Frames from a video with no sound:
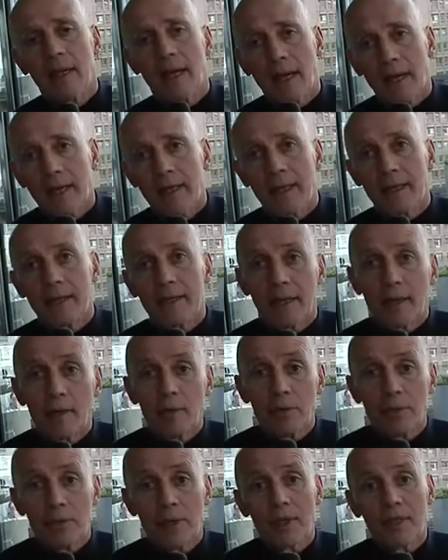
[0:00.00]
Alcatel
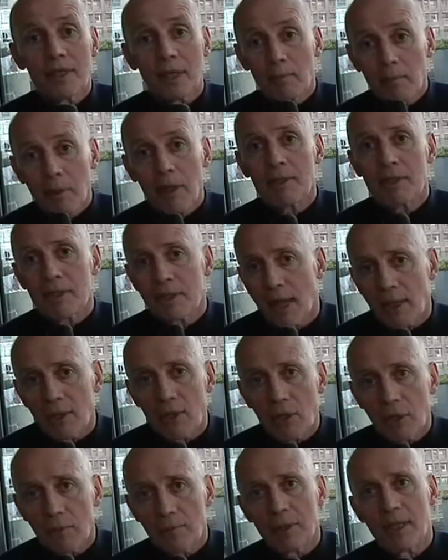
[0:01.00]
Lucent et plein de
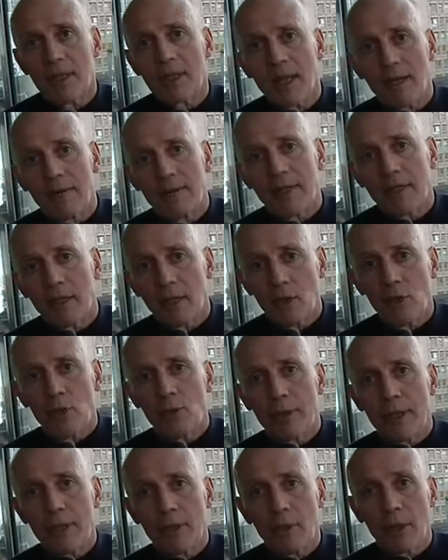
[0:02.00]
startups qui travaillent dans le
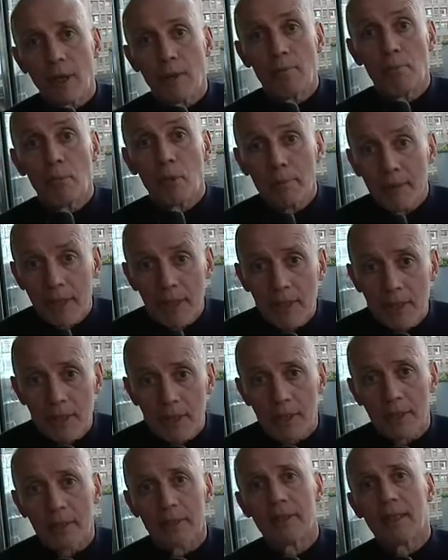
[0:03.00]
domaine de la
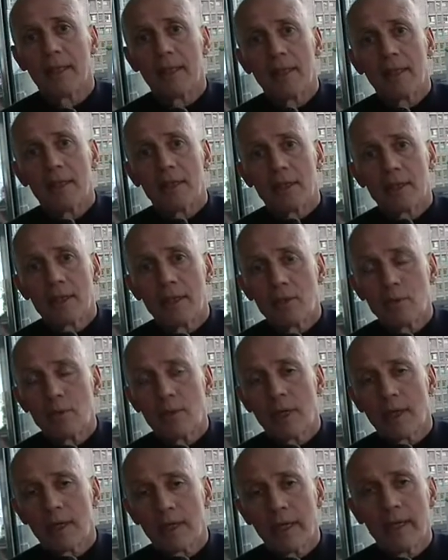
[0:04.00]
mobilité. Ce qui nous
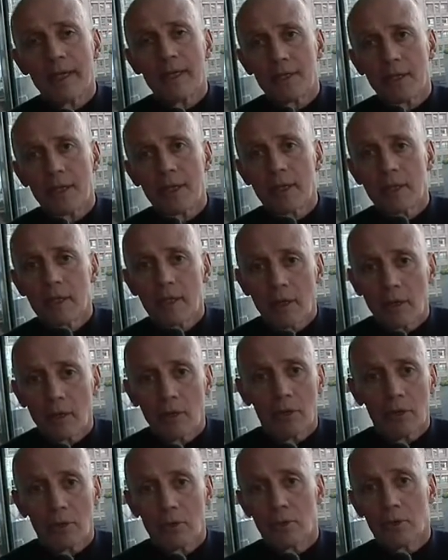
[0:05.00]
a intéressé dans
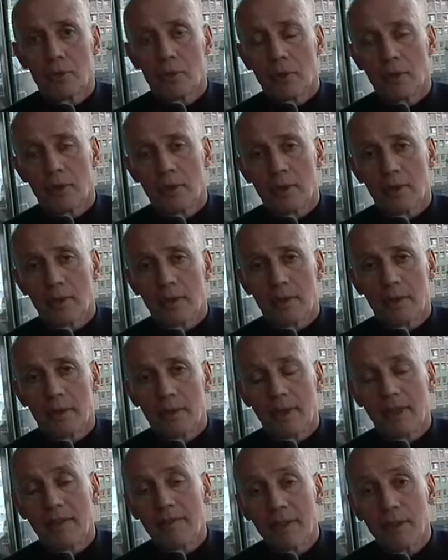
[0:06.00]
euh,
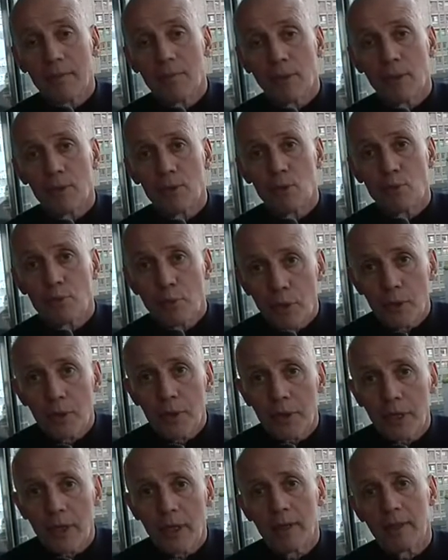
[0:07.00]
l'événement du
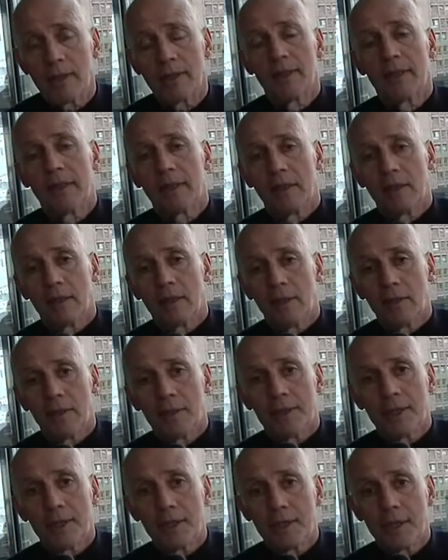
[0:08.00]
POG, euh,
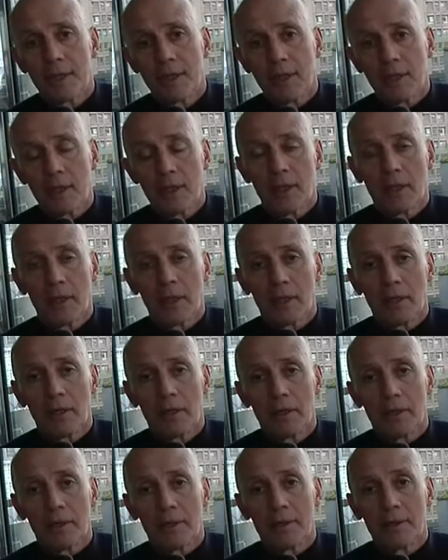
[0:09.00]
c'était
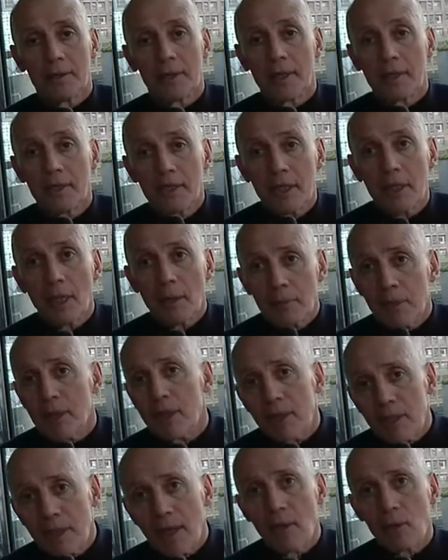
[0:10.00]
euh, cette
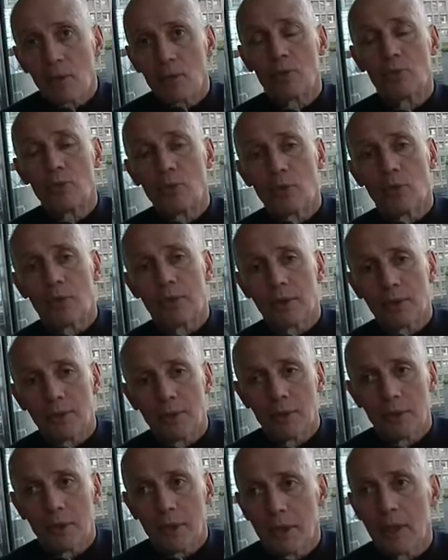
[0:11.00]
dynamique qu'il y a autour
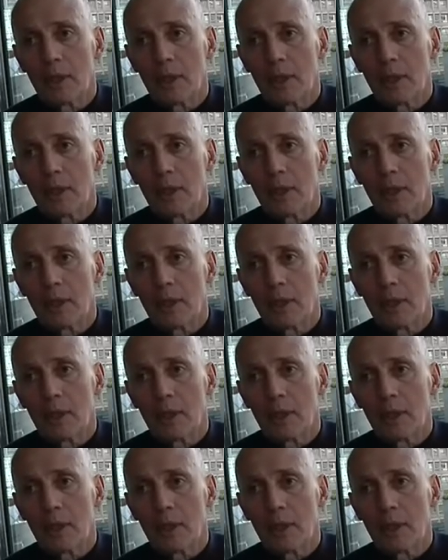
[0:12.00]
d'Android